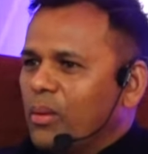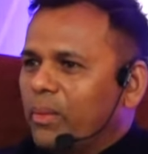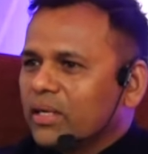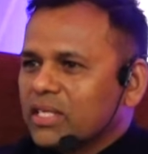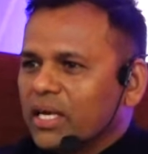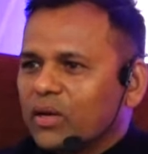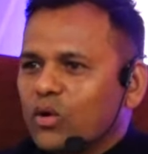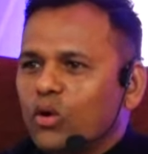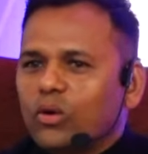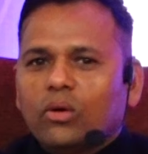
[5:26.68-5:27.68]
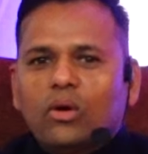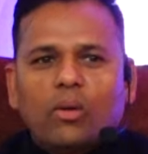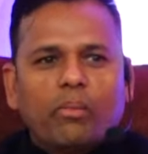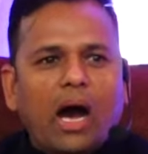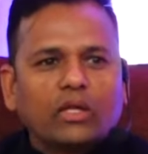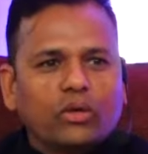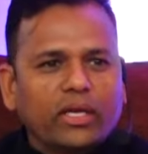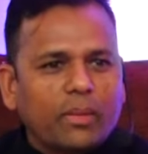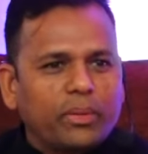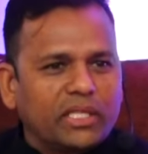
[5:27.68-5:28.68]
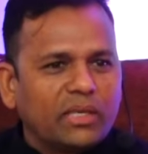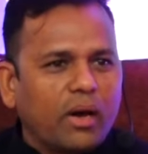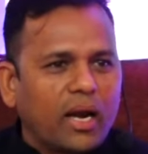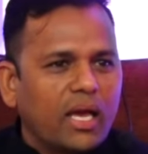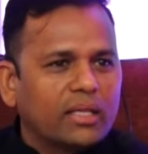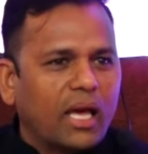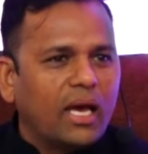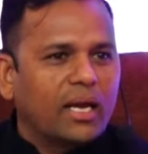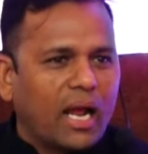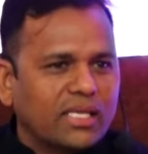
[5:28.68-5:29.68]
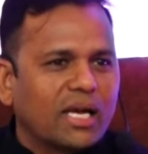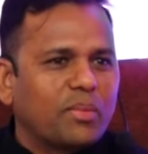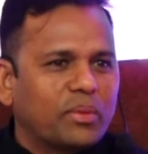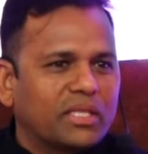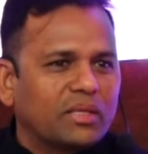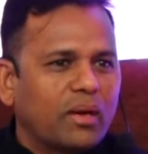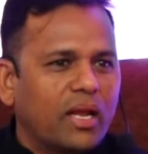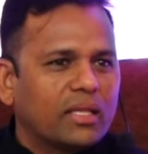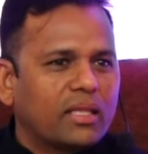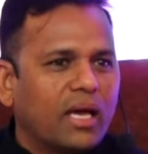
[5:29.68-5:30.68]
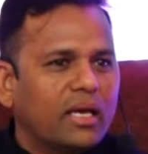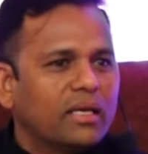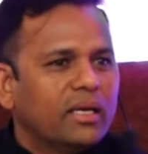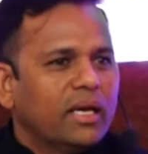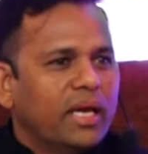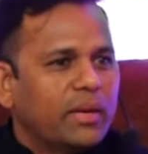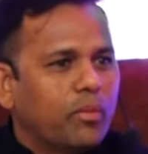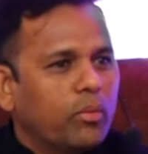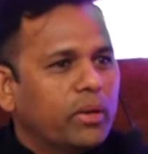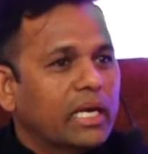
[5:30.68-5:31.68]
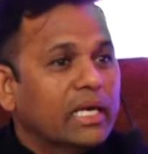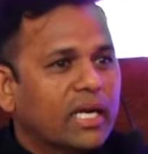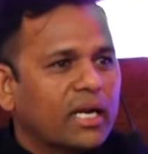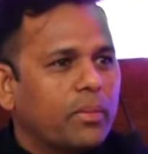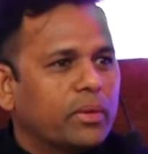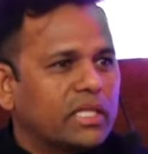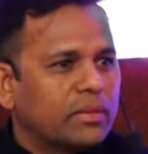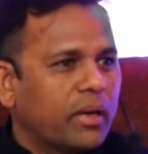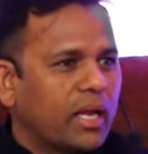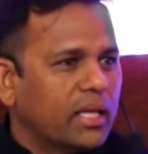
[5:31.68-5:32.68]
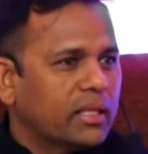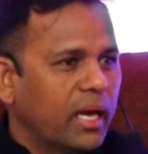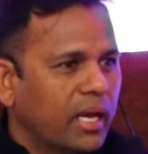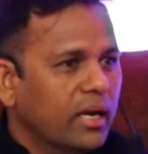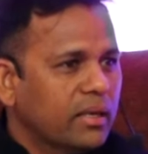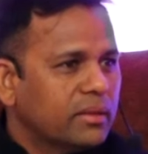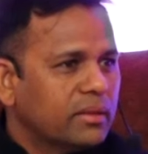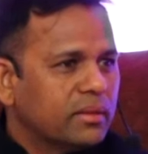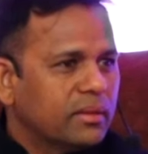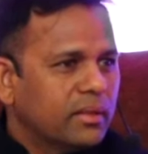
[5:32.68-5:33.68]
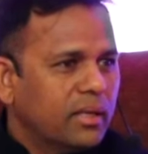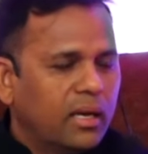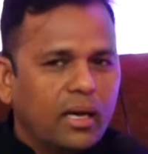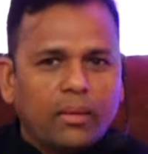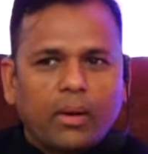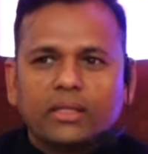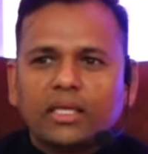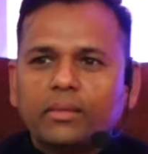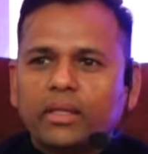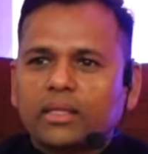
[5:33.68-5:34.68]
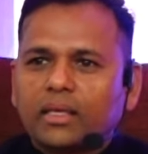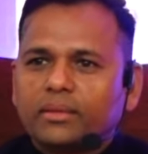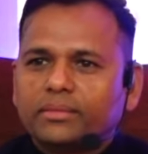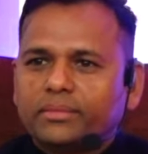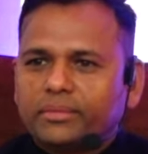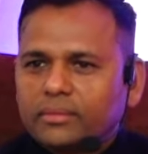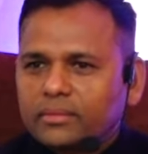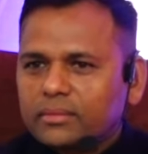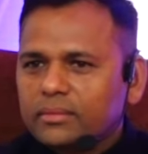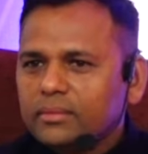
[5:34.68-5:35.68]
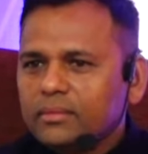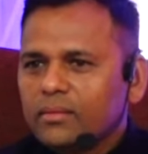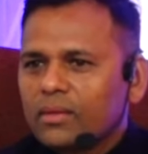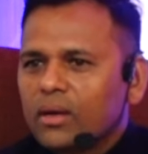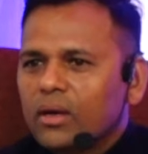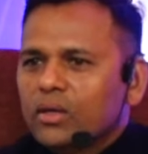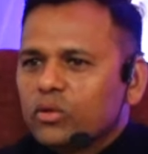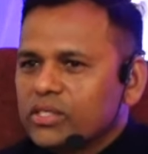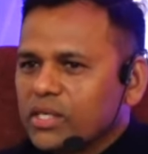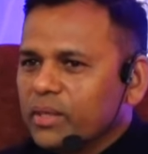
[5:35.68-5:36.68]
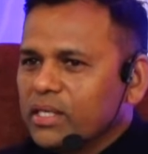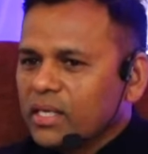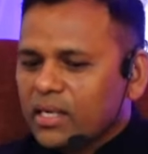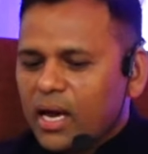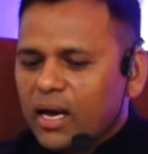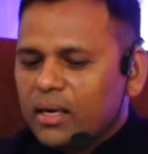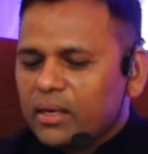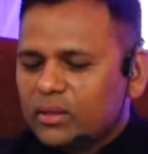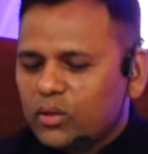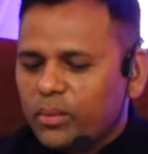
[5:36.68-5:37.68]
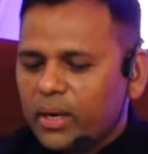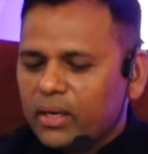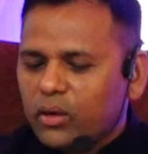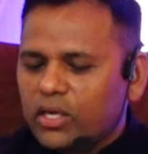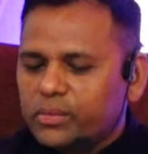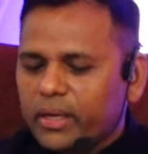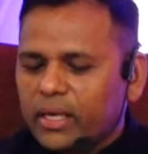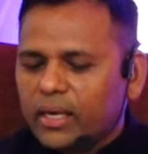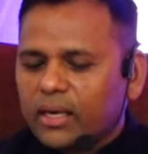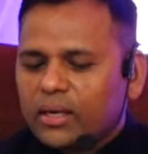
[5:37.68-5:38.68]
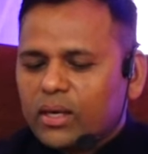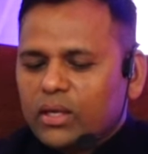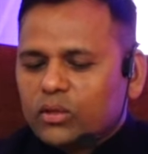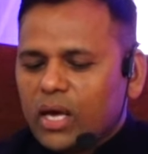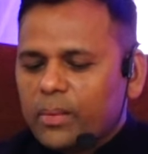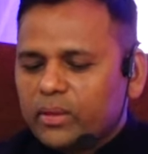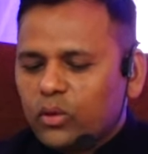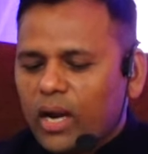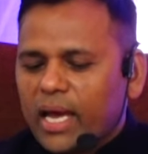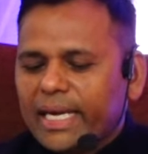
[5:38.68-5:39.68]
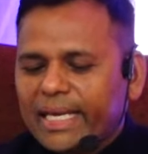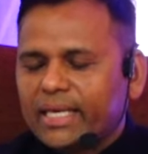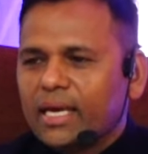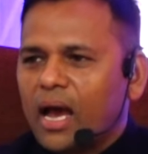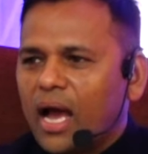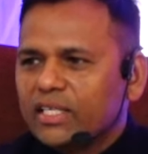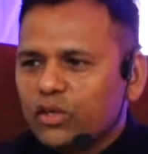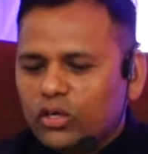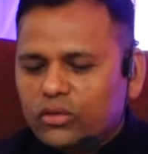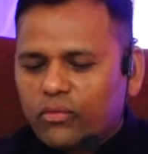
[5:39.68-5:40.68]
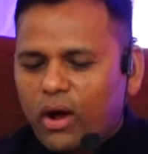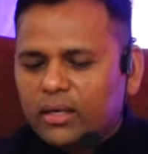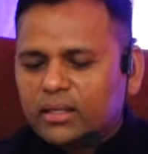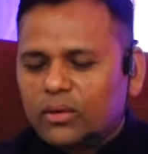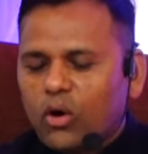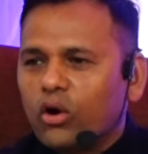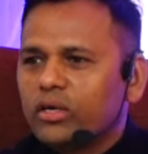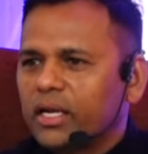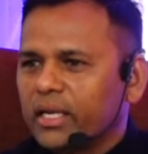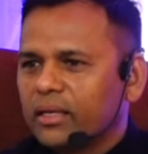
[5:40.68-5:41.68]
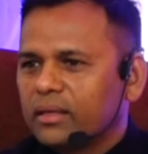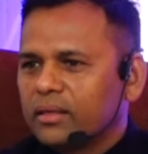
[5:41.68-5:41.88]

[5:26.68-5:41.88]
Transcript: बब्बर शेर को बहादुरी का प्रतीक माना जाता है राजा का प्रतीक माना जाता है एक बहुत बड़े लीडर का प्रतीक माना जाता है है ना मानते नहीं मानते तो इससे बड़ी संज्ञा तो हमारे नॉलेज में नहीं है तो यहाँ पे दो लाइन लिखी हैं आई डोंट वांट ऑर्डनरी